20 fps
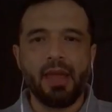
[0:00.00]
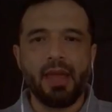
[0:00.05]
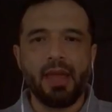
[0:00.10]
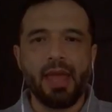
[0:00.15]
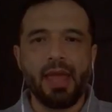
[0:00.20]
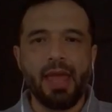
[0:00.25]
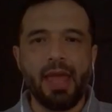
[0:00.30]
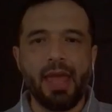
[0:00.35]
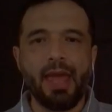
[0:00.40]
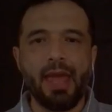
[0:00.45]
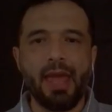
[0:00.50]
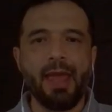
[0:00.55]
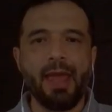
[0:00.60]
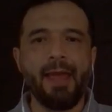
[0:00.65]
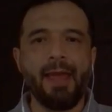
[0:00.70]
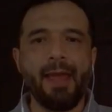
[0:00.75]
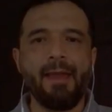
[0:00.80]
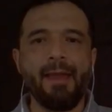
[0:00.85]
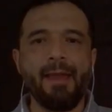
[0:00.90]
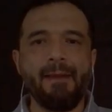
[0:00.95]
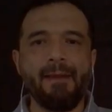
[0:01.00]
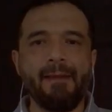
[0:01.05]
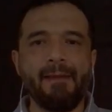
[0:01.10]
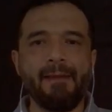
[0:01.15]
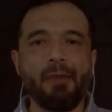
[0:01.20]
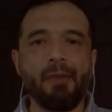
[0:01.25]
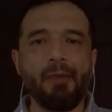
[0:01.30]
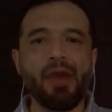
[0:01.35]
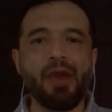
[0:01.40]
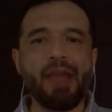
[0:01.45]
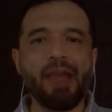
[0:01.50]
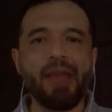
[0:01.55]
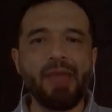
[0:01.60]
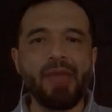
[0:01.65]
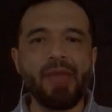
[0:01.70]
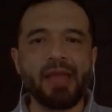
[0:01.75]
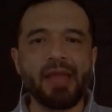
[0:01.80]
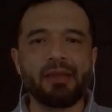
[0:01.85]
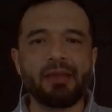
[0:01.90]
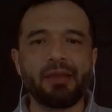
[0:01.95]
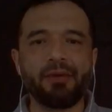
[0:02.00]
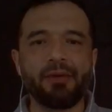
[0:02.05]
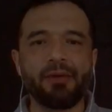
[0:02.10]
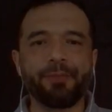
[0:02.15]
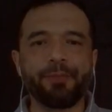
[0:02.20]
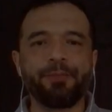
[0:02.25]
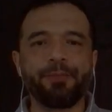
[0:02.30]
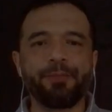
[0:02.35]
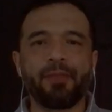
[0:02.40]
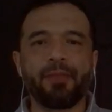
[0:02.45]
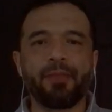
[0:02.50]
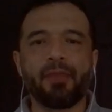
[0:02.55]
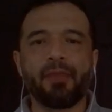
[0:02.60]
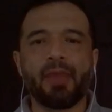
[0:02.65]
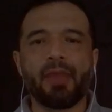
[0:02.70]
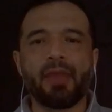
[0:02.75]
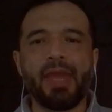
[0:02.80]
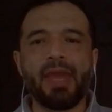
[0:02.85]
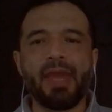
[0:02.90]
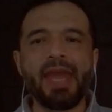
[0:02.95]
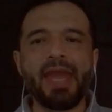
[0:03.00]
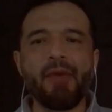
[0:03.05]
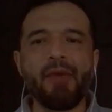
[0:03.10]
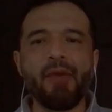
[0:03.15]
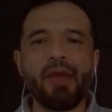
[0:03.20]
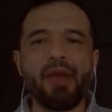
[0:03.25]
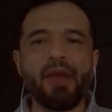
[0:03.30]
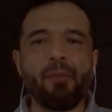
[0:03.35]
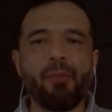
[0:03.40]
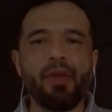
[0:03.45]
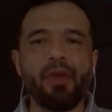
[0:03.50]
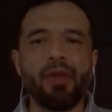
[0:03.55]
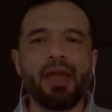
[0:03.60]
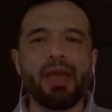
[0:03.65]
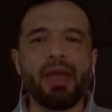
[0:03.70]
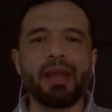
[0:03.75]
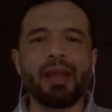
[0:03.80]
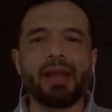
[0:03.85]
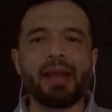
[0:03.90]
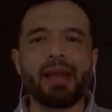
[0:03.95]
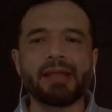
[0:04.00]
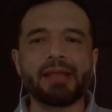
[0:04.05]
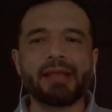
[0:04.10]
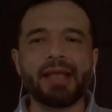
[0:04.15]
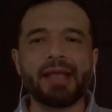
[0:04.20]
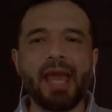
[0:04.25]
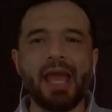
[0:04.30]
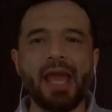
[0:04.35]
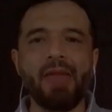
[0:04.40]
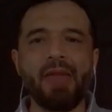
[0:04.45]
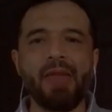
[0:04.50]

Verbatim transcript: eh, de modelamiento ¿Y qué voy a poder hacer ahí?